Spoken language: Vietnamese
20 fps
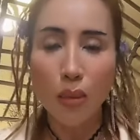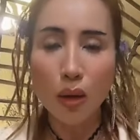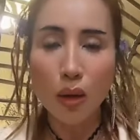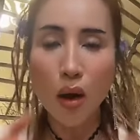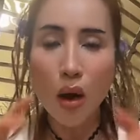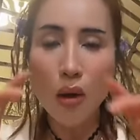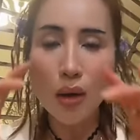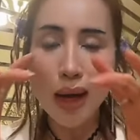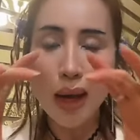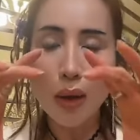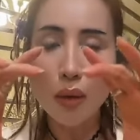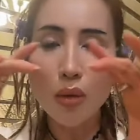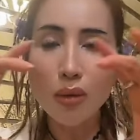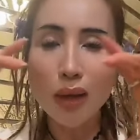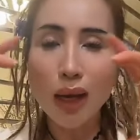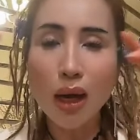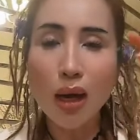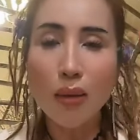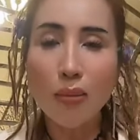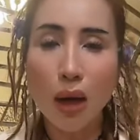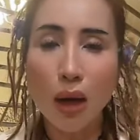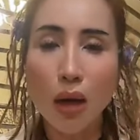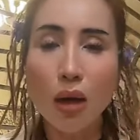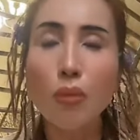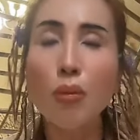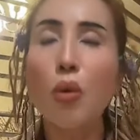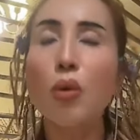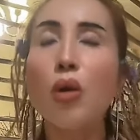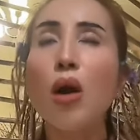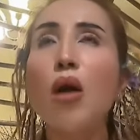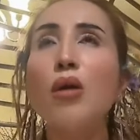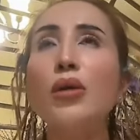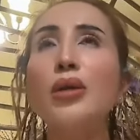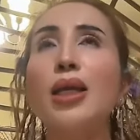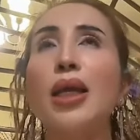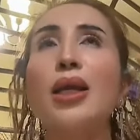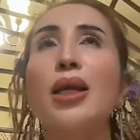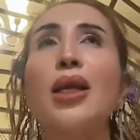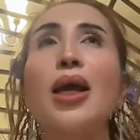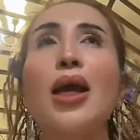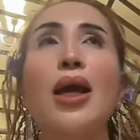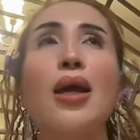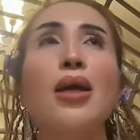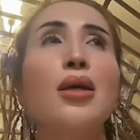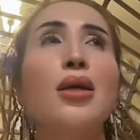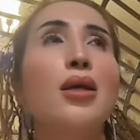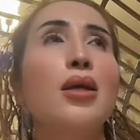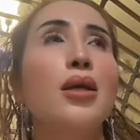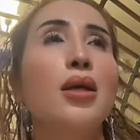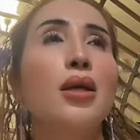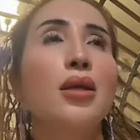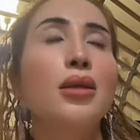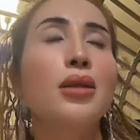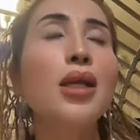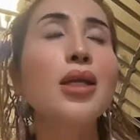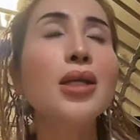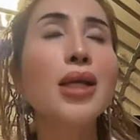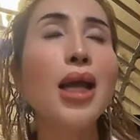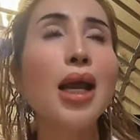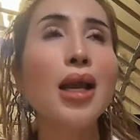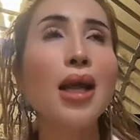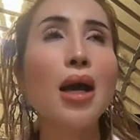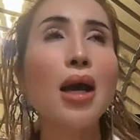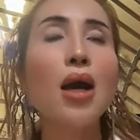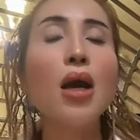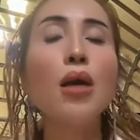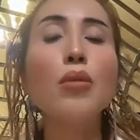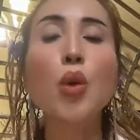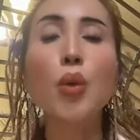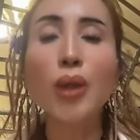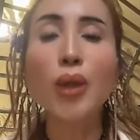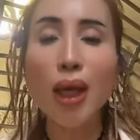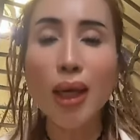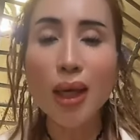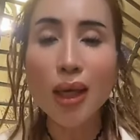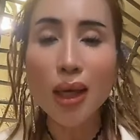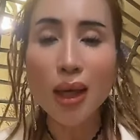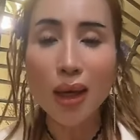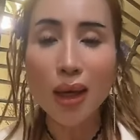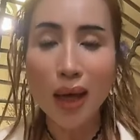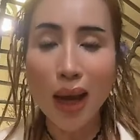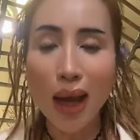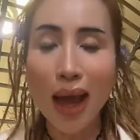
mà con nào con nấy là bự một con chỉ là tính ra là hơn một ký á,